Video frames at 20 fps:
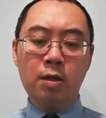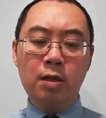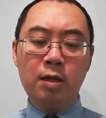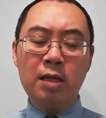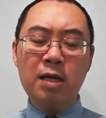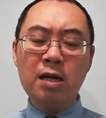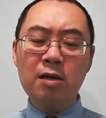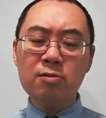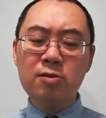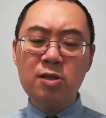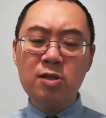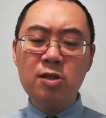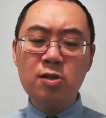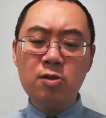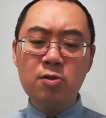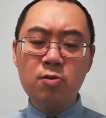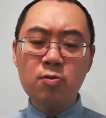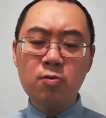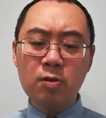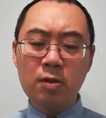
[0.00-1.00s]
你要
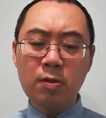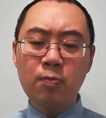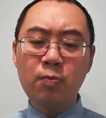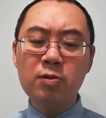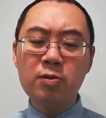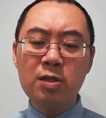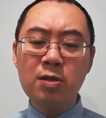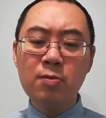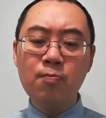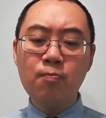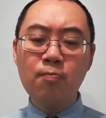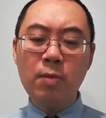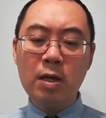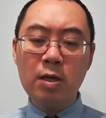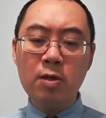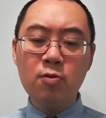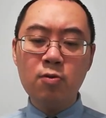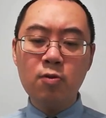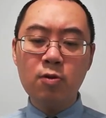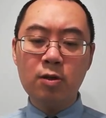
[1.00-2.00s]
记住，你不是
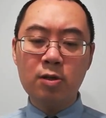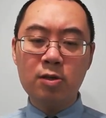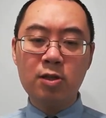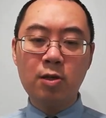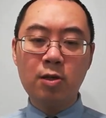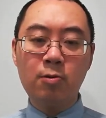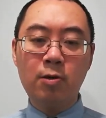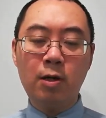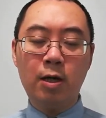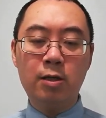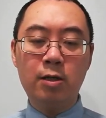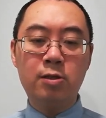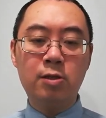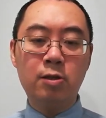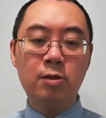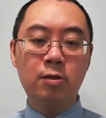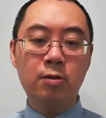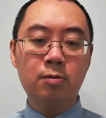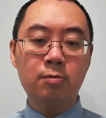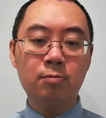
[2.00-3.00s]
命运的受害
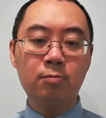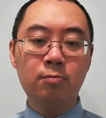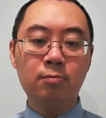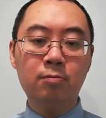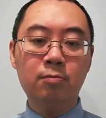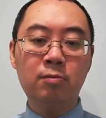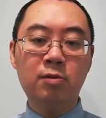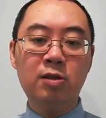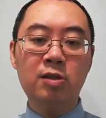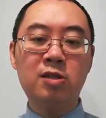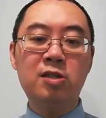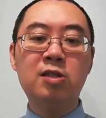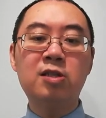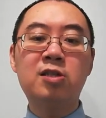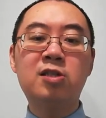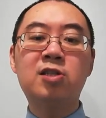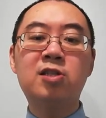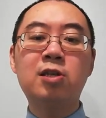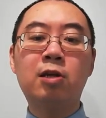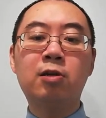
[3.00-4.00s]
者，你是
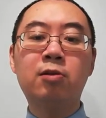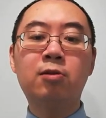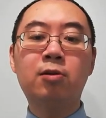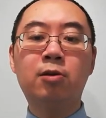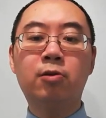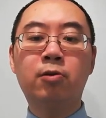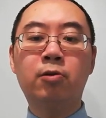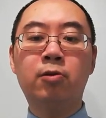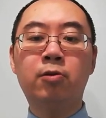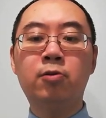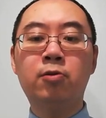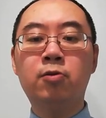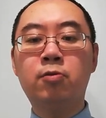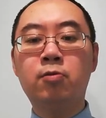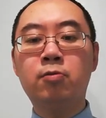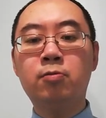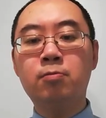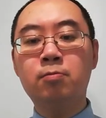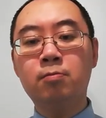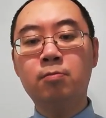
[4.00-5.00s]
神的儿
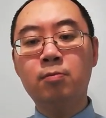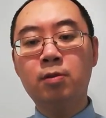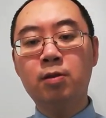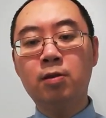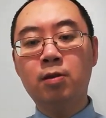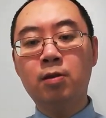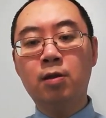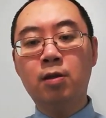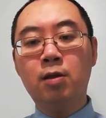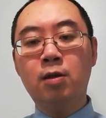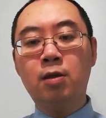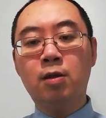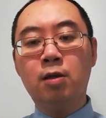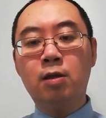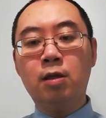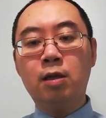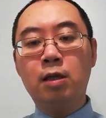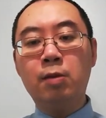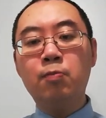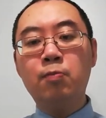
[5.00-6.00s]
女。
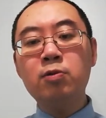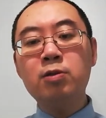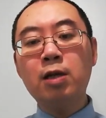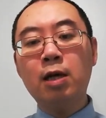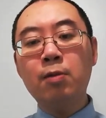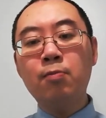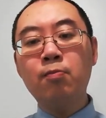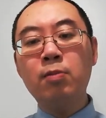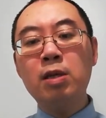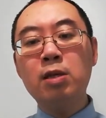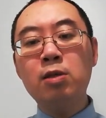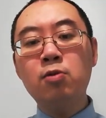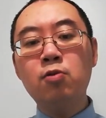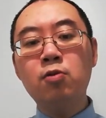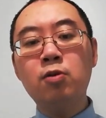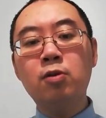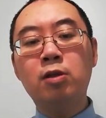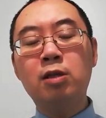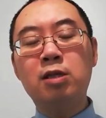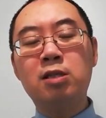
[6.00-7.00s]
你不在命
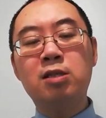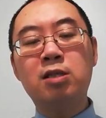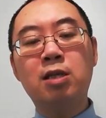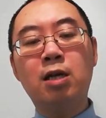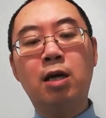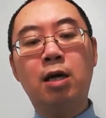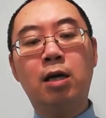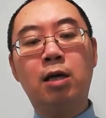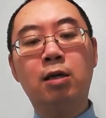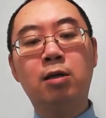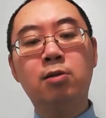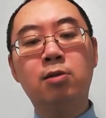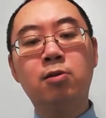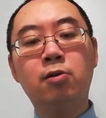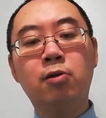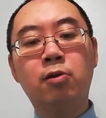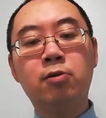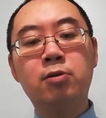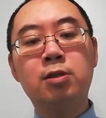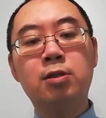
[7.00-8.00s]
运底下，
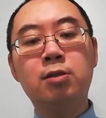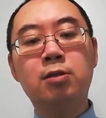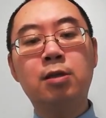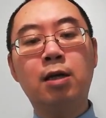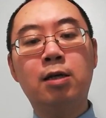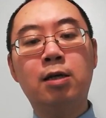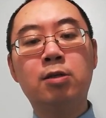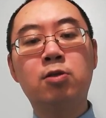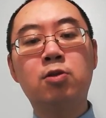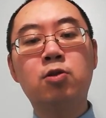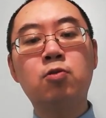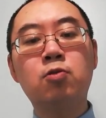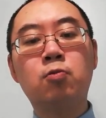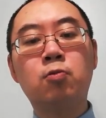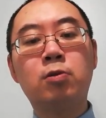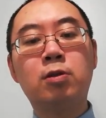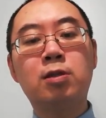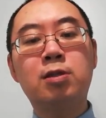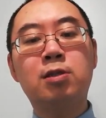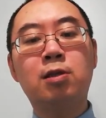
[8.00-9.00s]
而是在
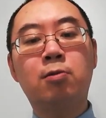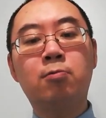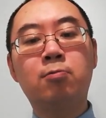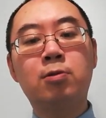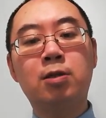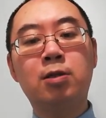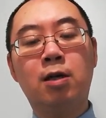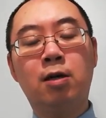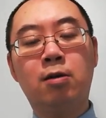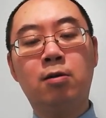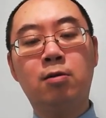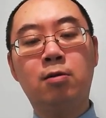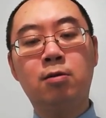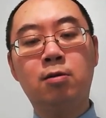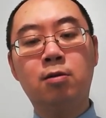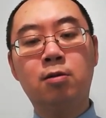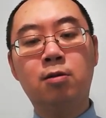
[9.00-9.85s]
主的手上。